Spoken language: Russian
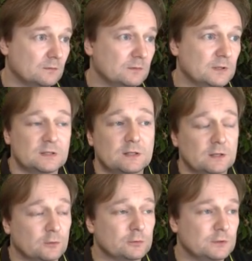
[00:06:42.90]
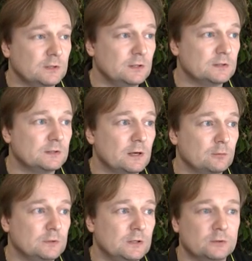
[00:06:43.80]
создать загрузочный диск, да,
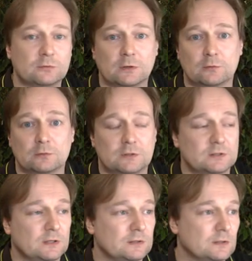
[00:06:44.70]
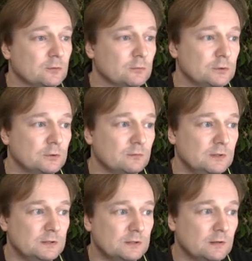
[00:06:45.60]
утилиту загру... создания загрузочного
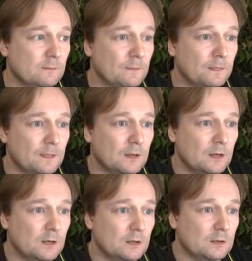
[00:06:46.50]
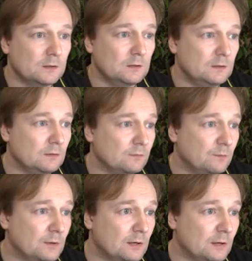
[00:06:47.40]
диска и
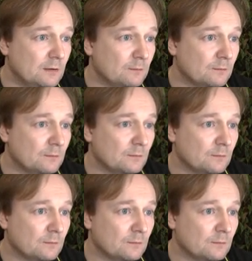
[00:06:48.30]
выбираем